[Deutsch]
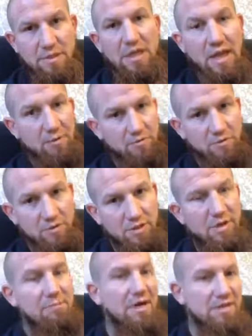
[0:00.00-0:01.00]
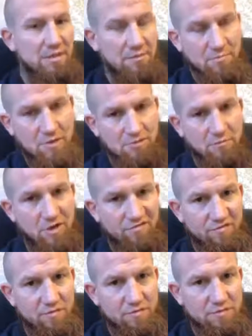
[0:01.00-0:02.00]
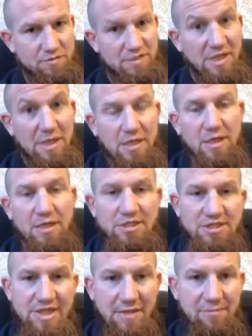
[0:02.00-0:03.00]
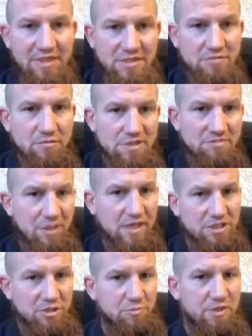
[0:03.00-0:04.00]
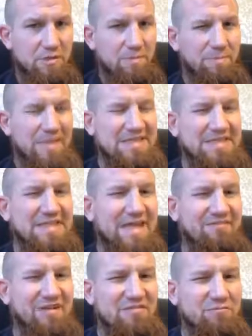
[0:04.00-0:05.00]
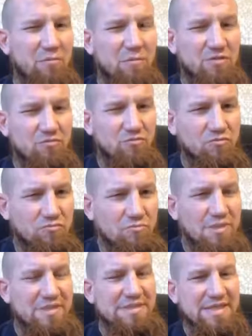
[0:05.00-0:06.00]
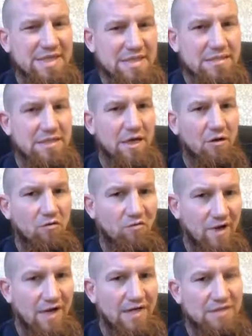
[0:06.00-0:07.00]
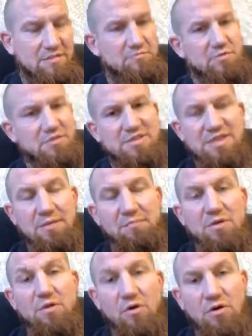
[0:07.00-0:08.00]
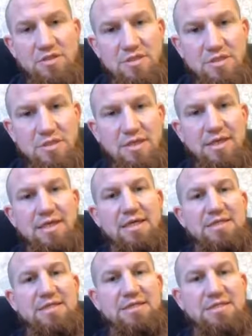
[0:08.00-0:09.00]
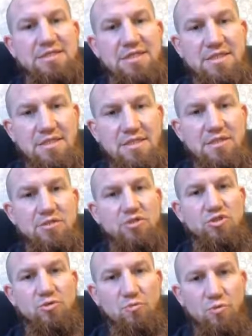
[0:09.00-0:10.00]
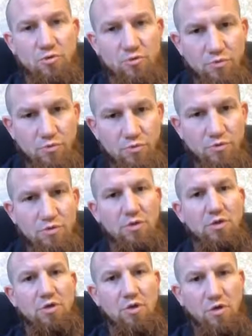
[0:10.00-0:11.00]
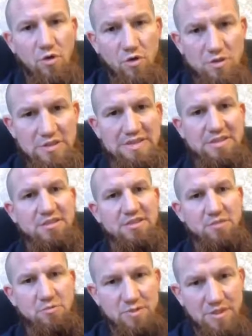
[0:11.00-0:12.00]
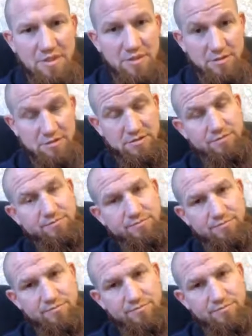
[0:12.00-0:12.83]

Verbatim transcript: Alhamdulillah, mach, mach Dua für uns. Ich gebe das nur als Beispiel. Das ist etwas, wo man unbedingt drauf achten muss. Es gibt Leute, die sind zum Lügen konditioniert.